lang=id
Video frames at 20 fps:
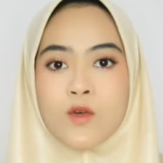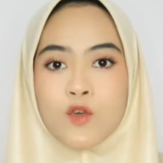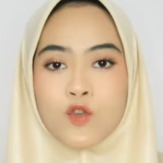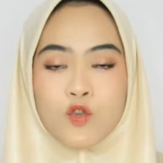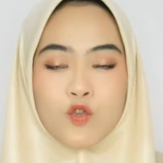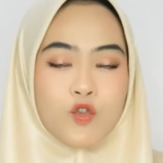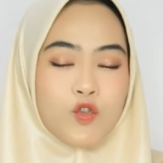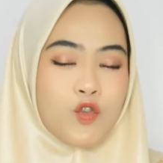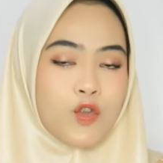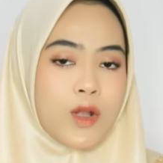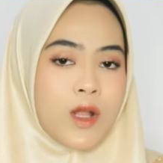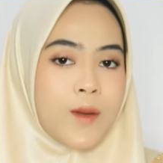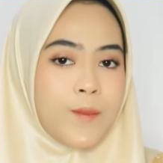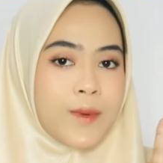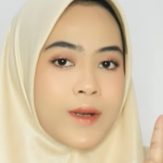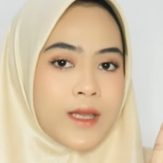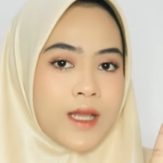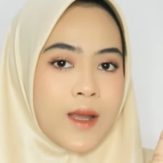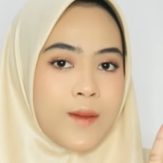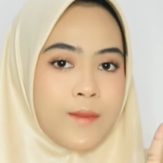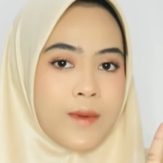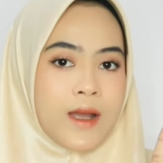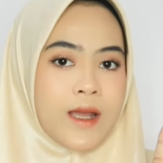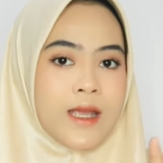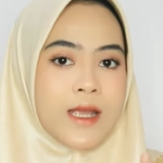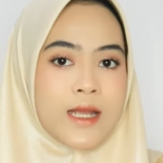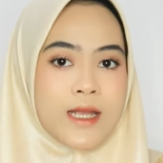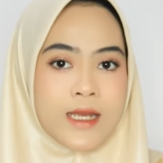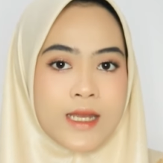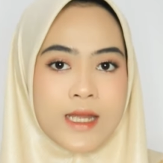Untuk tutorial yang pertama,
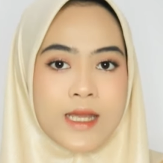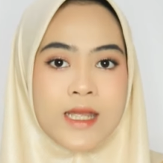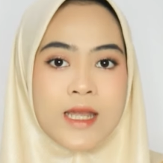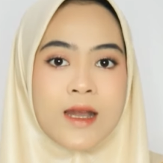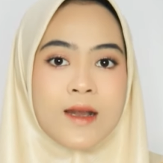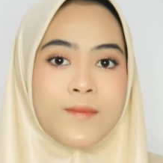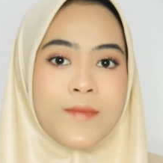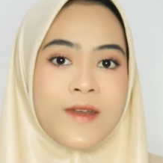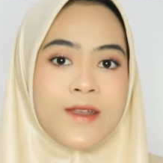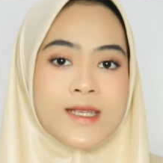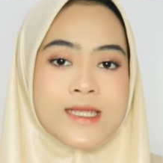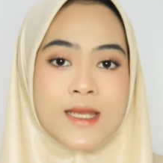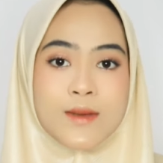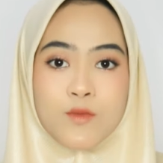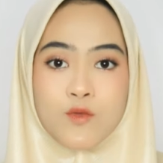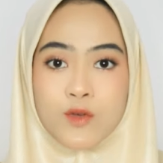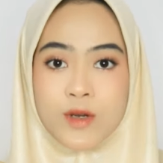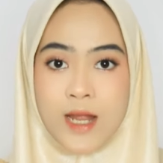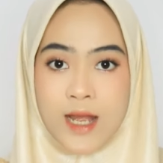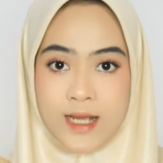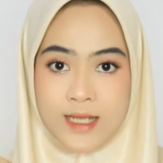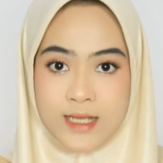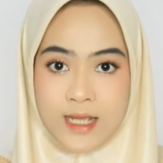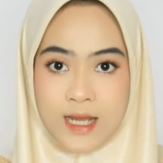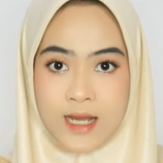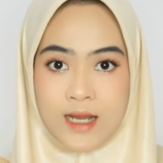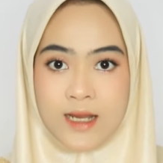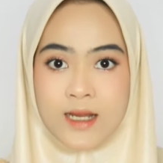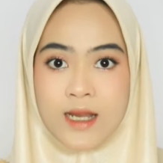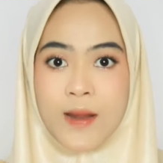ini yang versi
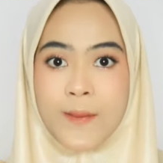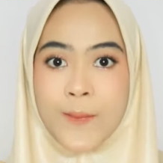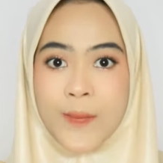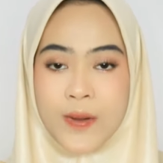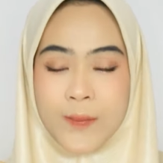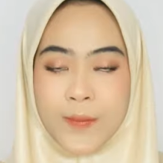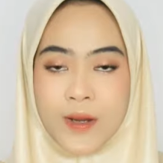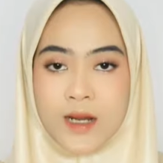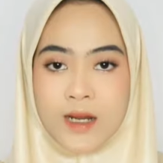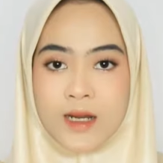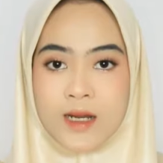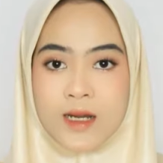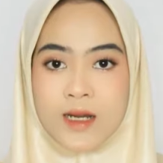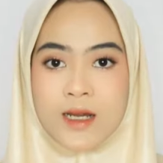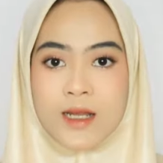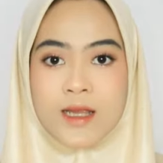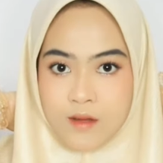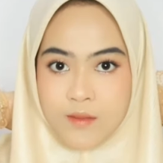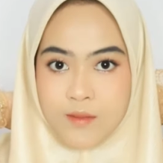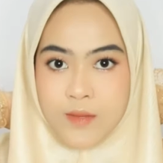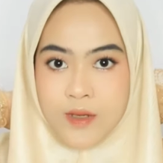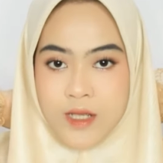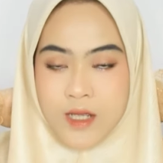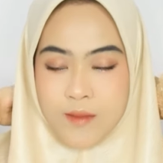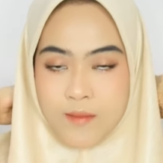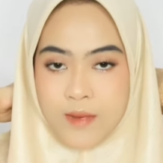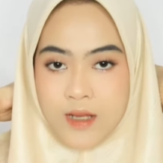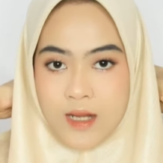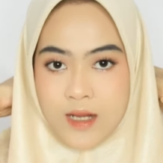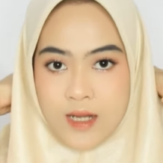mudahnya. Gampang banget. Bagian
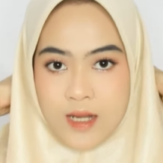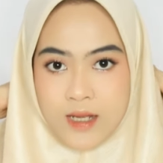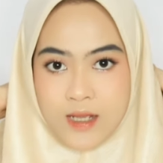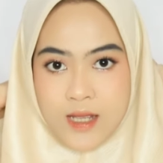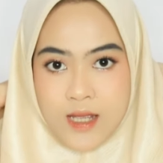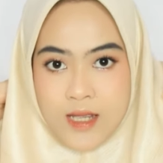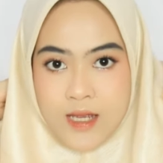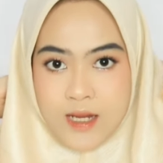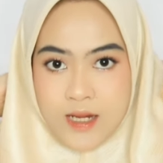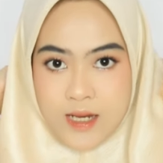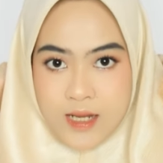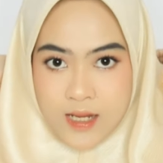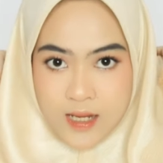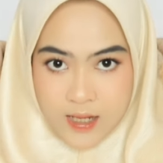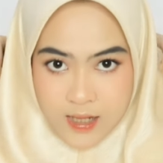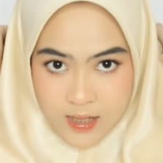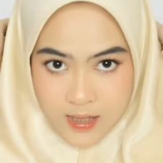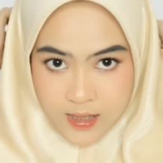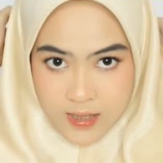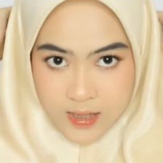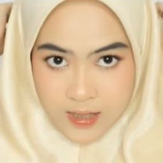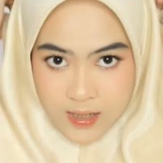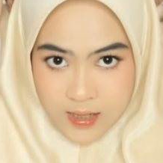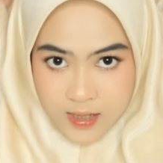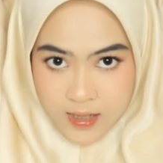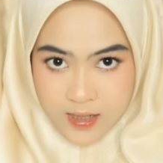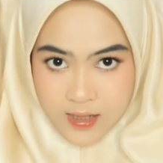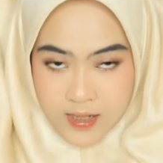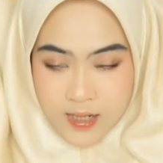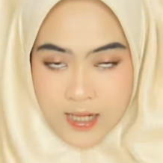belakangnya ini
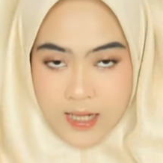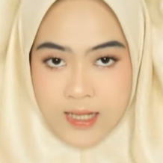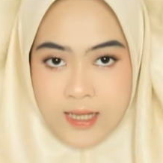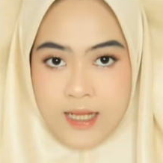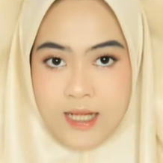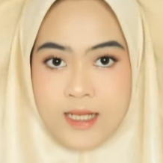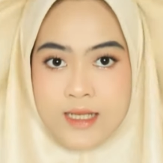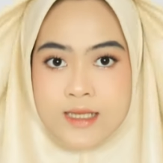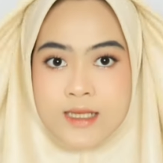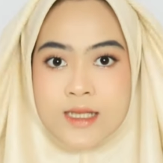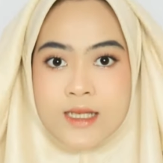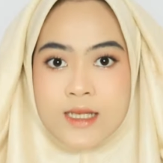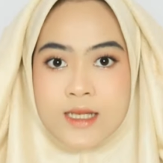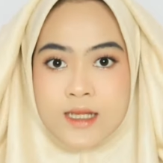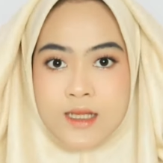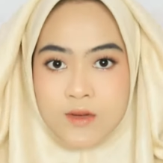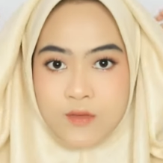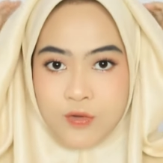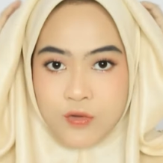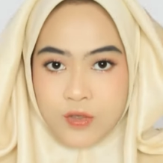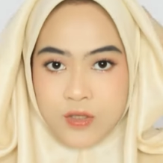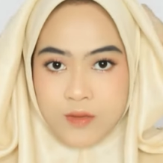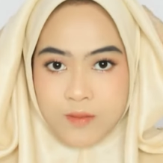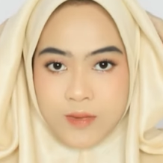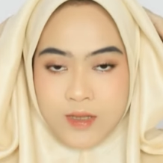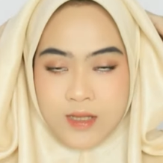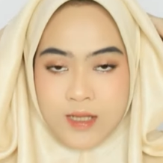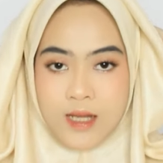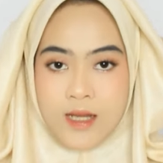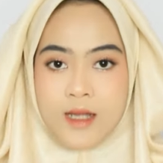dikeatasin untuk
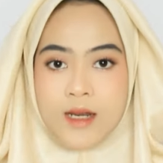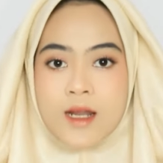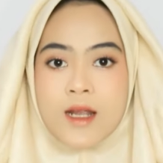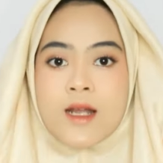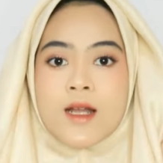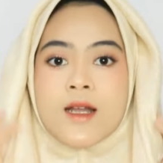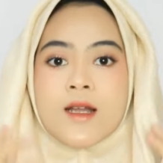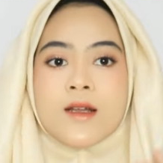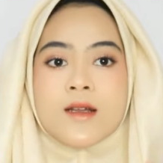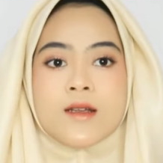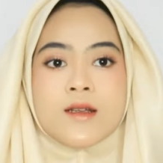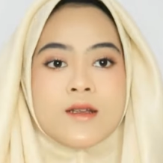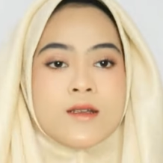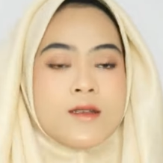sementara.